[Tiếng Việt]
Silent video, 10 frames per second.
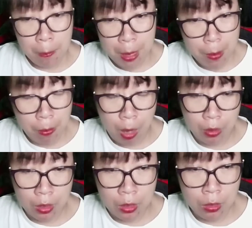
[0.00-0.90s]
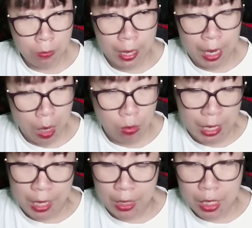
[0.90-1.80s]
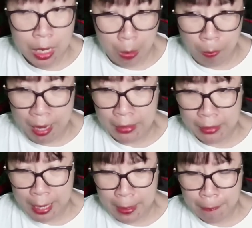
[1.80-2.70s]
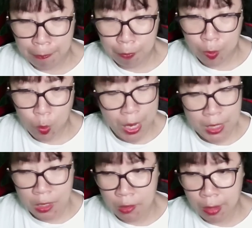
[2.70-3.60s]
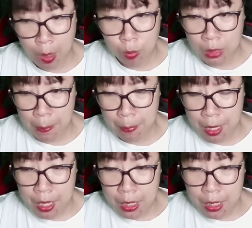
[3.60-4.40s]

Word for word: biết mọi thứ về Long Điện như lòng bàn tay ngoại trừ Long Tâm,